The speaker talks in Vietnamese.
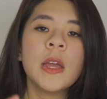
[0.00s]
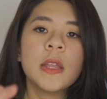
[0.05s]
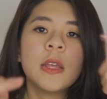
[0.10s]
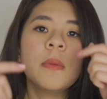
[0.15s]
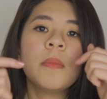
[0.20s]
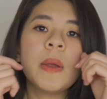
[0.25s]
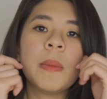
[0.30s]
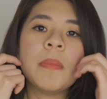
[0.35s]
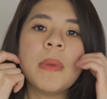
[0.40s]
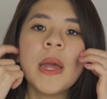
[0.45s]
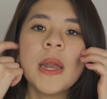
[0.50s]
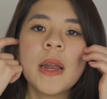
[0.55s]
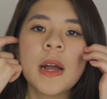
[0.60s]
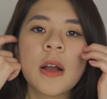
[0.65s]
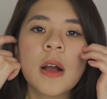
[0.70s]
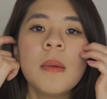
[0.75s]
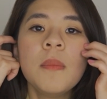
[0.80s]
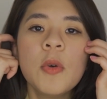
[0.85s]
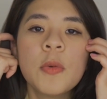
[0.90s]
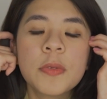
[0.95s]
nhưng mình biết
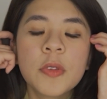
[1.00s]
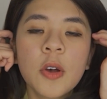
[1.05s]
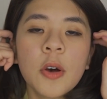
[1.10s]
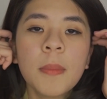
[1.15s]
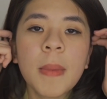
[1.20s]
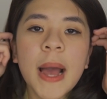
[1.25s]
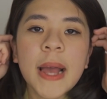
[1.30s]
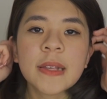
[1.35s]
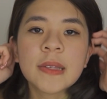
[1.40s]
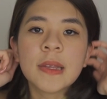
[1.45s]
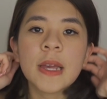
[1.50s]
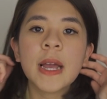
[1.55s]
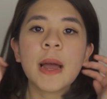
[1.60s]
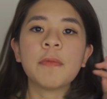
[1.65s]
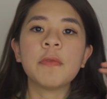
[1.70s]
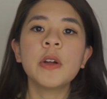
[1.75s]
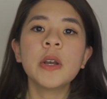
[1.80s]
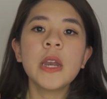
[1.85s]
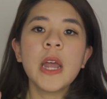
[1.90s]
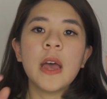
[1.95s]
rằng có một số bạn sẽ
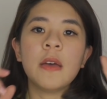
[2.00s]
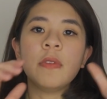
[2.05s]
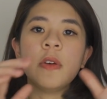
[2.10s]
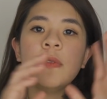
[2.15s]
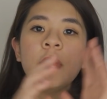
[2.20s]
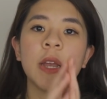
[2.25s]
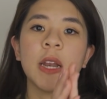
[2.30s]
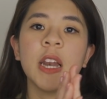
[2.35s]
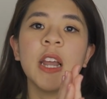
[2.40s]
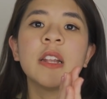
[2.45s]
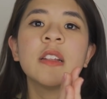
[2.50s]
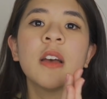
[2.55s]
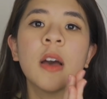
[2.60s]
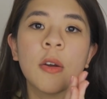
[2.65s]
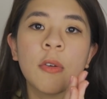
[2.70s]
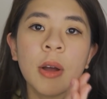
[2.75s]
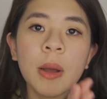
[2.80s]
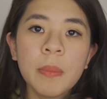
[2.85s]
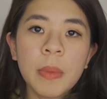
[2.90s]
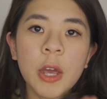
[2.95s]
gặp vấn đề về việc lên
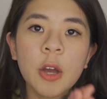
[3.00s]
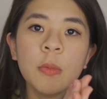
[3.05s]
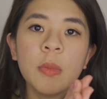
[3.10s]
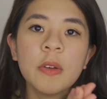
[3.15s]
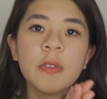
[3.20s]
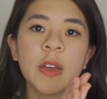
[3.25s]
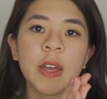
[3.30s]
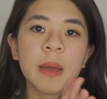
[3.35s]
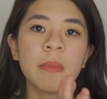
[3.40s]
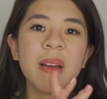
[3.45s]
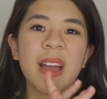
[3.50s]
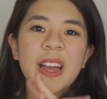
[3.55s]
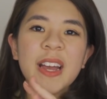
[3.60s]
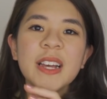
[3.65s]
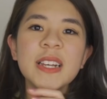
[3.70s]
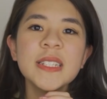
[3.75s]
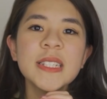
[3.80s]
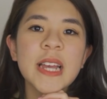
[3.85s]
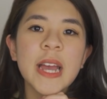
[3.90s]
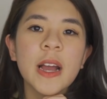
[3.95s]
thời khóa biểu bởi vì các bạn
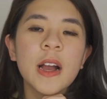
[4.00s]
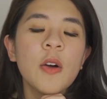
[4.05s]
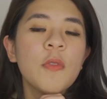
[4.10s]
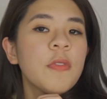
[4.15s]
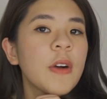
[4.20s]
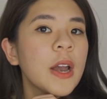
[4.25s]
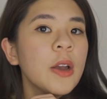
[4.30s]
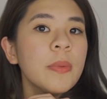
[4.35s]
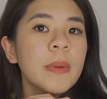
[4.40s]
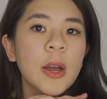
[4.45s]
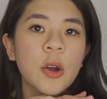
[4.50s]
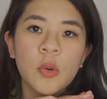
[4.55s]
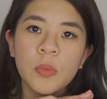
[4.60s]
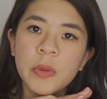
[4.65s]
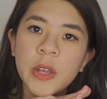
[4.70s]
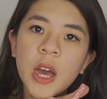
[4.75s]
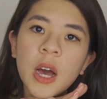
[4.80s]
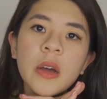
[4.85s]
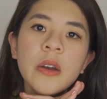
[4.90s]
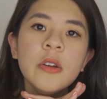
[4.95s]
ấy sẽ không phải lúc nào
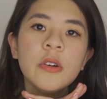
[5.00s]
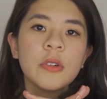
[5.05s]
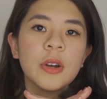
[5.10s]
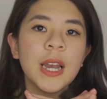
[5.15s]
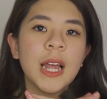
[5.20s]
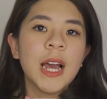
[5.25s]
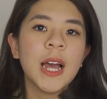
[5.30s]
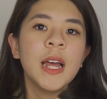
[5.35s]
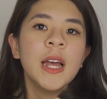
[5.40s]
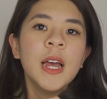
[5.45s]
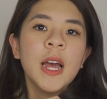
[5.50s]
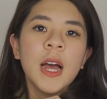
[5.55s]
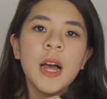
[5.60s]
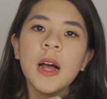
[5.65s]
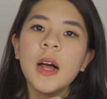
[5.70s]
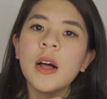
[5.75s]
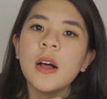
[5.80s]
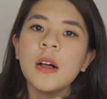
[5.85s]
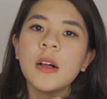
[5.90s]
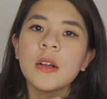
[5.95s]
cũng nhớ được là
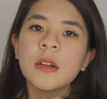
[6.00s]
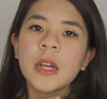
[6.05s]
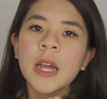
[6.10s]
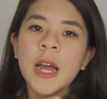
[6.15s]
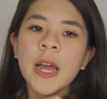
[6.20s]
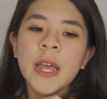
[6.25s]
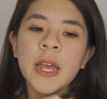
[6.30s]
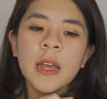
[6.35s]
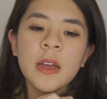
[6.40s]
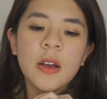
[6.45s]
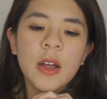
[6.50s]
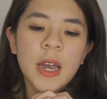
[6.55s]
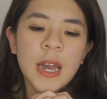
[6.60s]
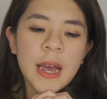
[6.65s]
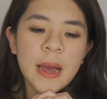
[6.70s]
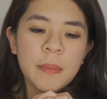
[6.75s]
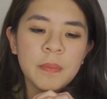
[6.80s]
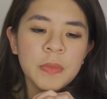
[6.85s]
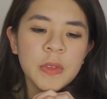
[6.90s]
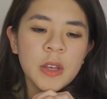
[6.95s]
uh, cái gọi
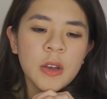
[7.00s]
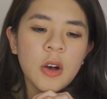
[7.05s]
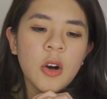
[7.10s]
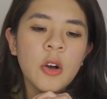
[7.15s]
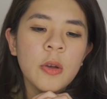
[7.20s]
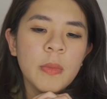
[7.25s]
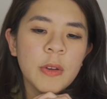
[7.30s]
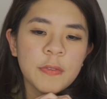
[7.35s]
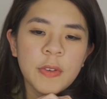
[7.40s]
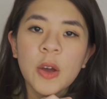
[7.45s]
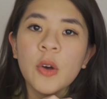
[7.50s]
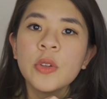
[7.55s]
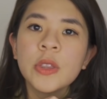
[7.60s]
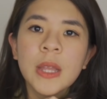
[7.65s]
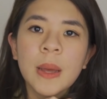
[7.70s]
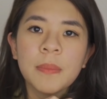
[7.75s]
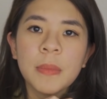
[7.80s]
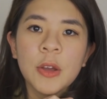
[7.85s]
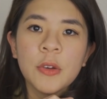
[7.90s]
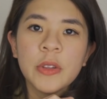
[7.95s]
là ôi mình phải
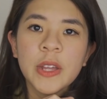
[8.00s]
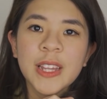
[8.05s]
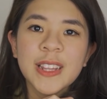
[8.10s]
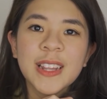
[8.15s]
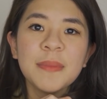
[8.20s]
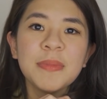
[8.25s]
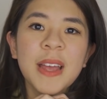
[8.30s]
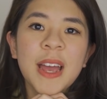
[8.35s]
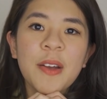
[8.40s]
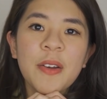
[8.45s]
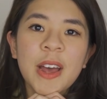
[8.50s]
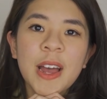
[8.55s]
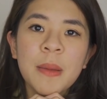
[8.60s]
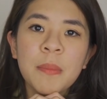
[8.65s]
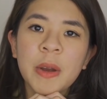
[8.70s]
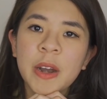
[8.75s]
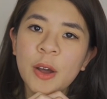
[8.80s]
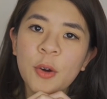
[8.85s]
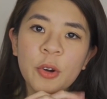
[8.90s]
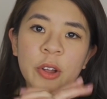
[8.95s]
ôn tập điều gì tiếp theo đây
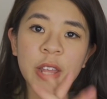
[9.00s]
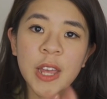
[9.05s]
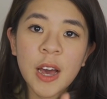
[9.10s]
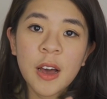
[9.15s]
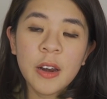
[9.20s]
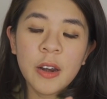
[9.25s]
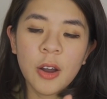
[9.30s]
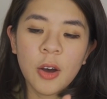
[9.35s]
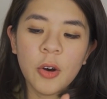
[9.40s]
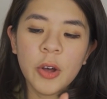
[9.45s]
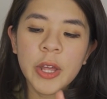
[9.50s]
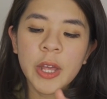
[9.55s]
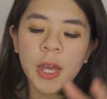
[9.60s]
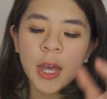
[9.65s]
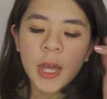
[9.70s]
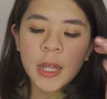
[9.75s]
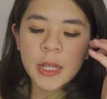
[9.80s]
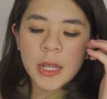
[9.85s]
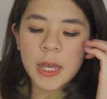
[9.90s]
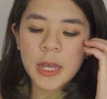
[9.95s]
mình đâu có nhớ nổi
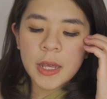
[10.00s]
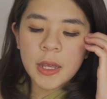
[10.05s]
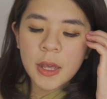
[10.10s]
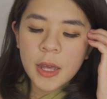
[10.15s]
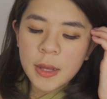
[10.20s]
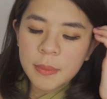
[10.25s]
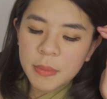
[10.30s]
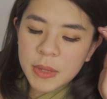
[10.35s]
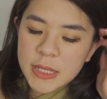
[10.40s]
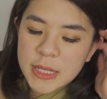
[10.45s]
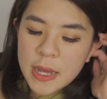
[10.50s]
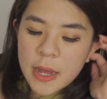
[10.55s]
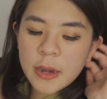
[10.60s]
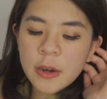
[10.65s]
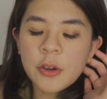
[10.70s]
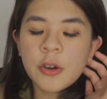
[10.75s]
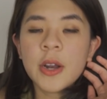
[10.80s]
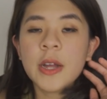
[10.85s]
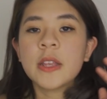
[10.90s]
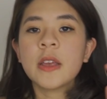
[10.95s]
thì mình sẽ
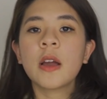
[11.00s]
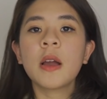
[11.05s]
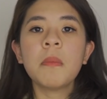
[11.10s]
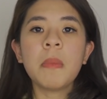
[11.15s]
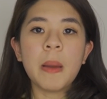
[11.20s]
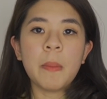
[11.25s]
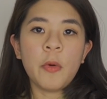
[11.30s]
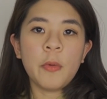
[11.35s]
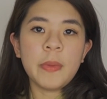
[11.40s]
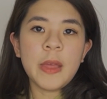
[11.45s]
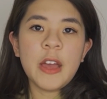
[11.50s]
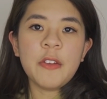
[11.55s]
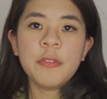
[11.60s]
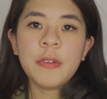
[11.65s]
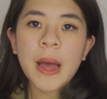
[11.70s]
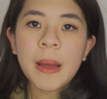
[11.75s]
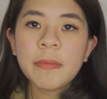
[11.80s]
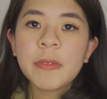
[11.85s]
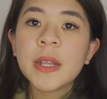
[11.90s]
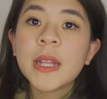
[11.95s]
đưa ra cho các bạn một giải
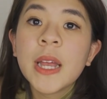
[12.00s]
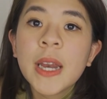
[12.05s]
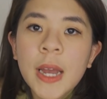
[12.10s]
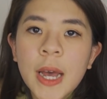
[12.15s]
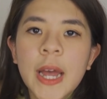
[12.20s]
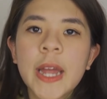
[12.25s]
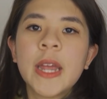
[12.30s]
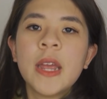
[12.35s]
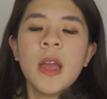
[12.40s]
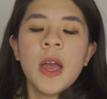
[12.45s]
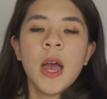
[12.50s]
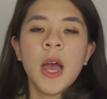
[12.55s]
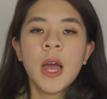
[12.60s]
pháp như thế này